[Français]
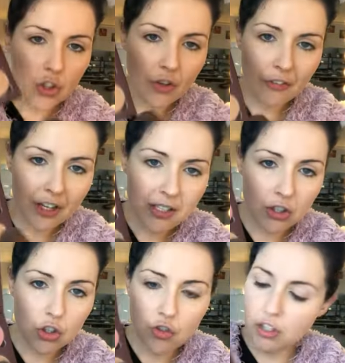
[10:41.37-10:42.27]
je vais faire, c'est
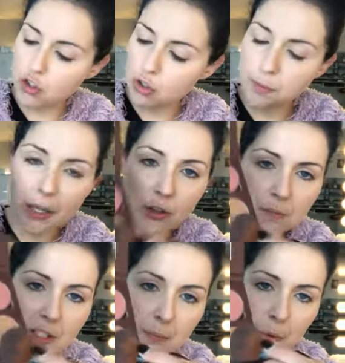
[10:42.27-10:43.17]
que je vais juste prendre un
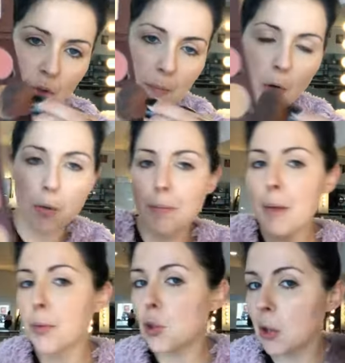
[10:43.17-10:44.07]
petit peu de ma
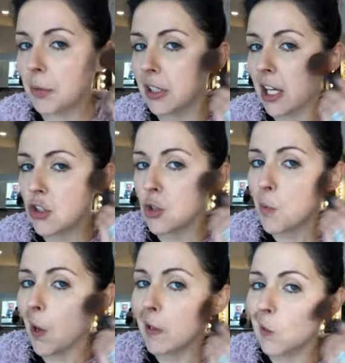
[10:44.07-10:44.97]
poudre de modelage juste
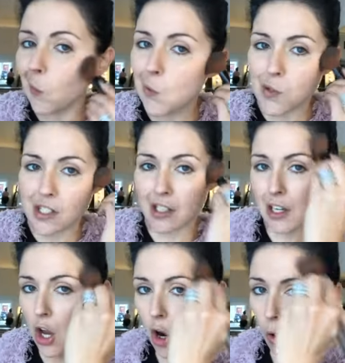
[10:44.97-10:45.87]
pour aller creuser
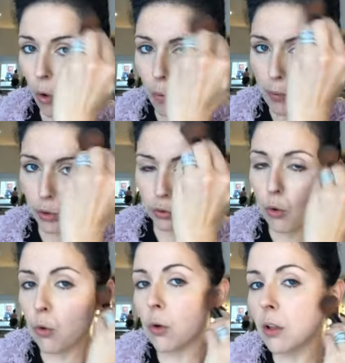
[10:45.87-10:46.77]
au pourtour.